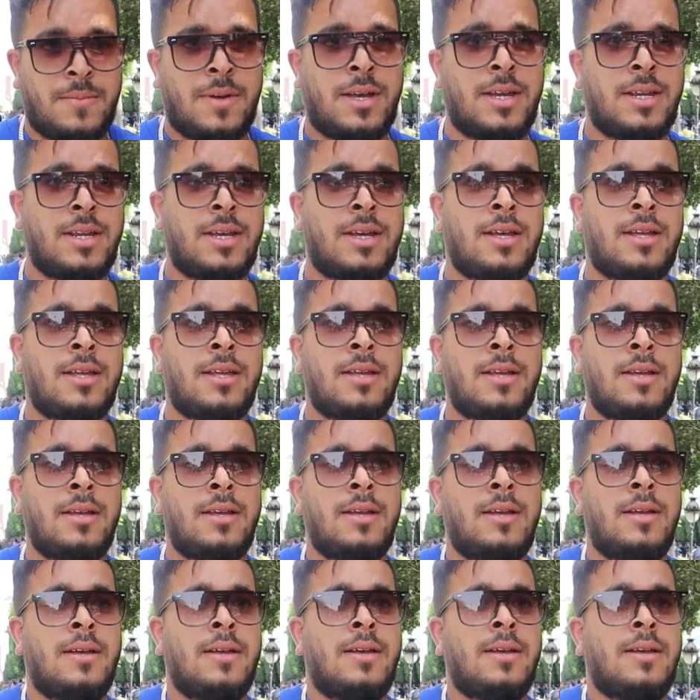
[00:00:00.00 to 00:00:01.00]
معناها
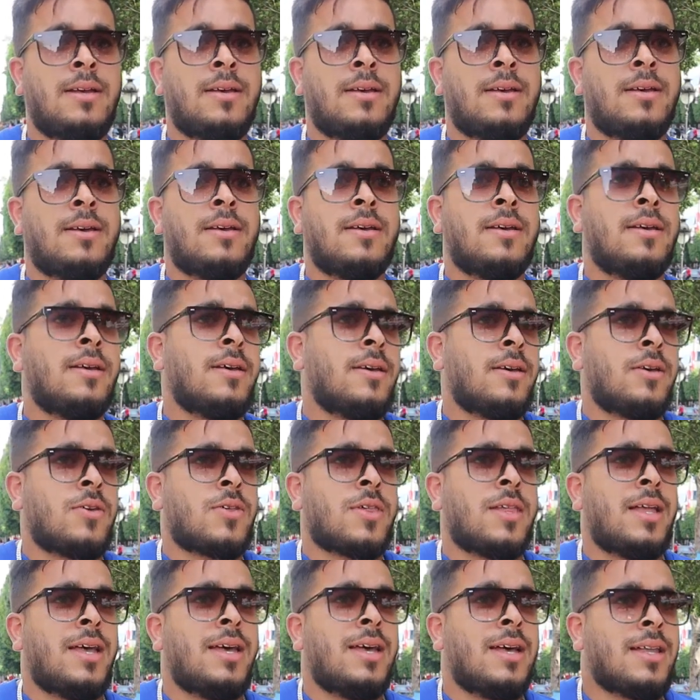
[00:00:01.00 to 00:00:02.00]

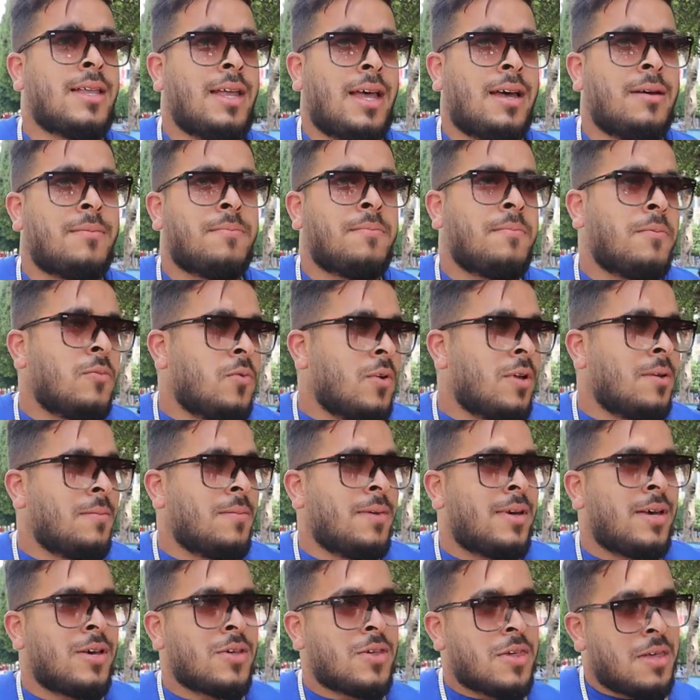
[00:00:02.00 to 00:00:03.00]
شنو تحب وين
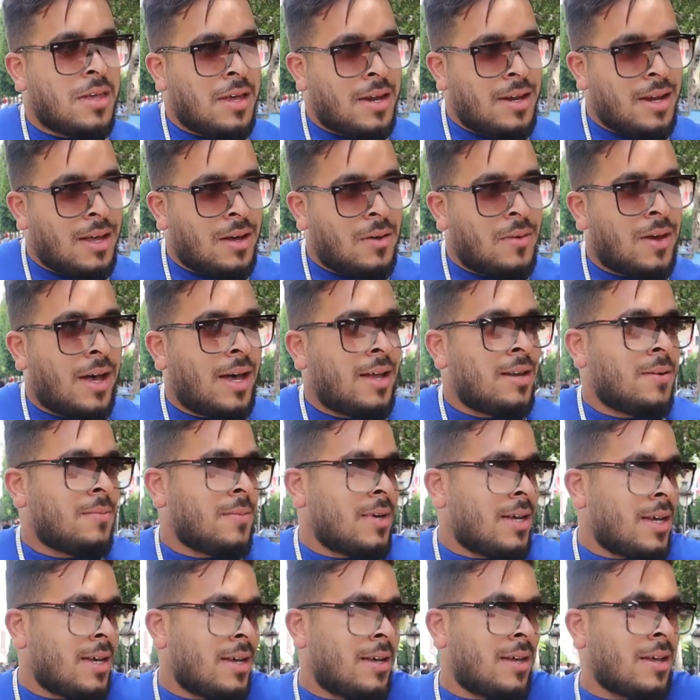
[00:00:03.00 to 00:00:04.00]
ماشي الله
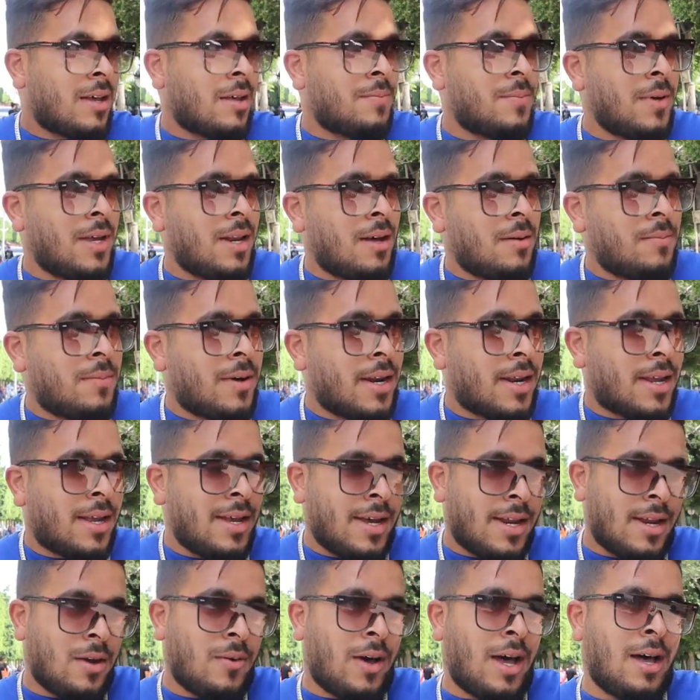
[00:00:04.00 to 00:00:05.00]
اعلم قبيله
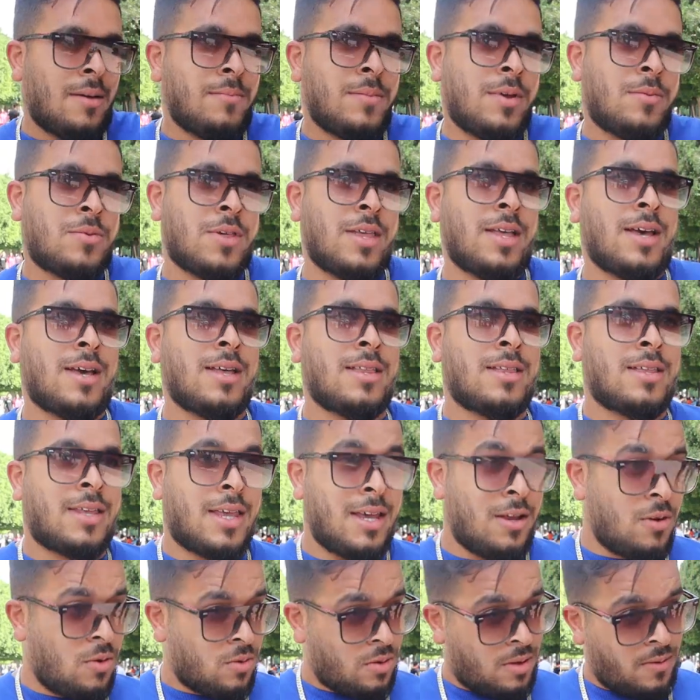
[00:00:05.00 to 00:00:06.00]
بركه انا وعمي باش ناخذ
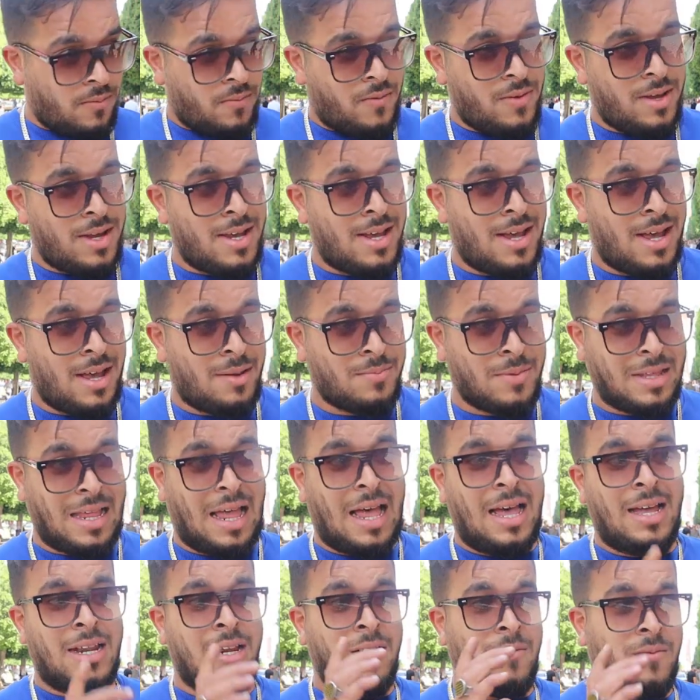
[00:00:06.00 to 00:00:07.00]
كيلو تفاح
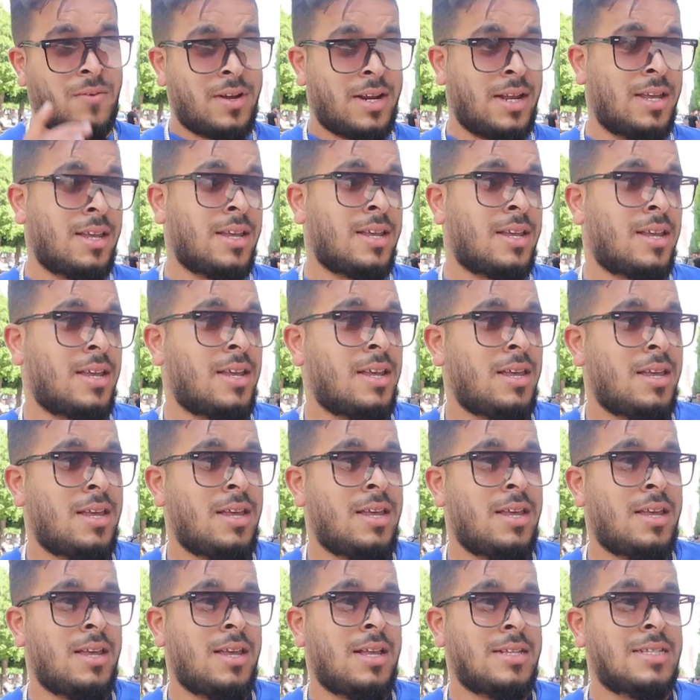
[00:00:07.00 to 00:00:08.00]
9000 فرنك
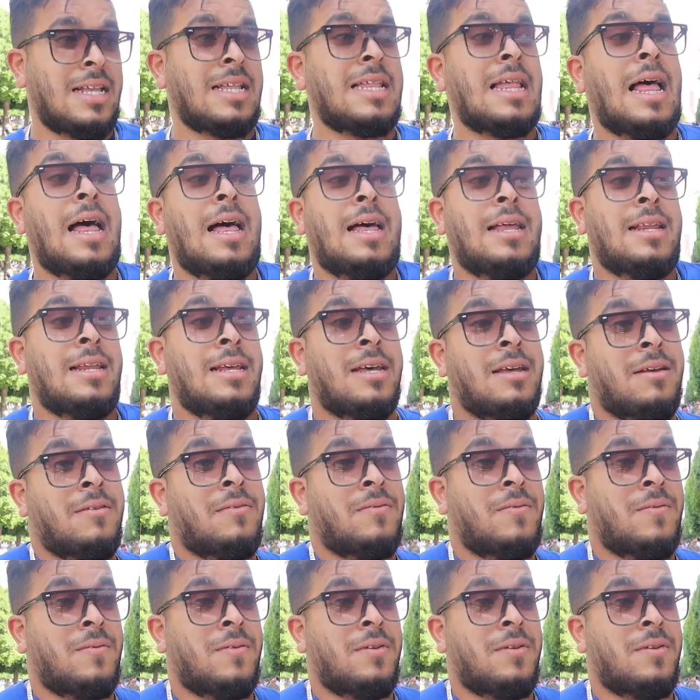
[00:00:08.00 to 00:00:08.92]
9000